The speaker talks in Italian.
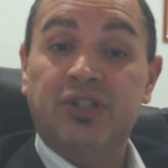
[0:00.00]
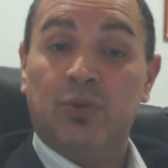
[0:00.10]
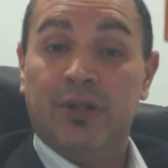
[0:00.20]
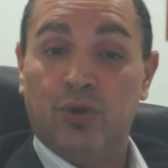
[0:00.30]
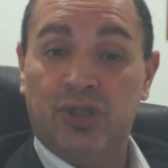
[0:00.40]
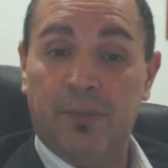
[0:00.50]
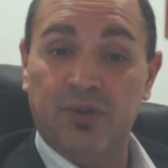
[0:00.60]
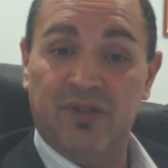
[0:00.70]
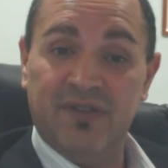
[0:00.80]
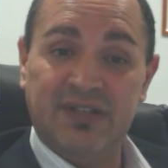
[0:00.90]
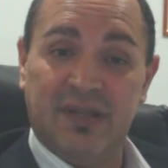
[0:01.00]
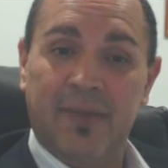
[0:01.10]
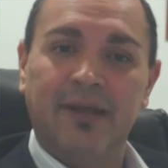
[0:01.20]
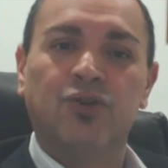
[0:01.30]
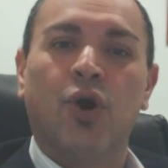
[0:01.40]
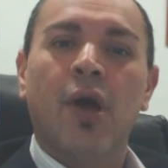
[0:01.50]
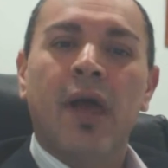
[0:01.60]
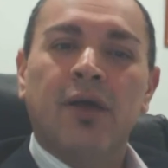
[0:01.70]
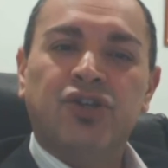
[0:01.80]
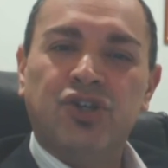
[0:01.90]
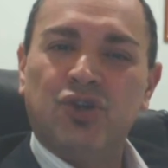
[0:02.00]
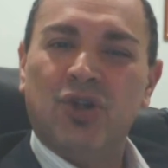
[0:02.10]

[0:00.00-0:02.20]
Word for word: questo è un altro tipo di investimento. Ci